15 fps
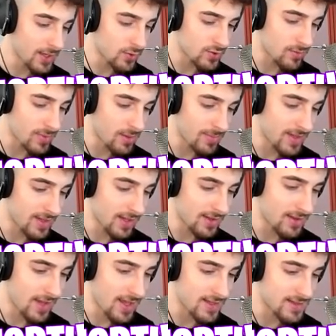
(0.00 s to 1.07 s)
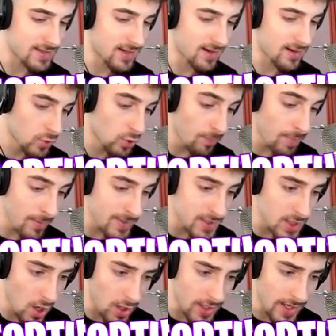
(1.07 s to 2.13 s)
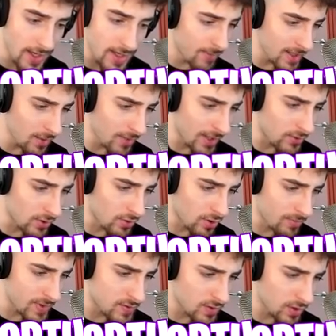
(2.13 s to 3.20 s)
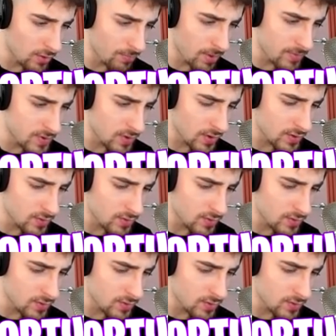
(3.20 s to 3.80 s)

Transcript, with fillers: cose me le metti a destra? Doppie pistole? Ma da quando hanno rimesso le doppie pistole,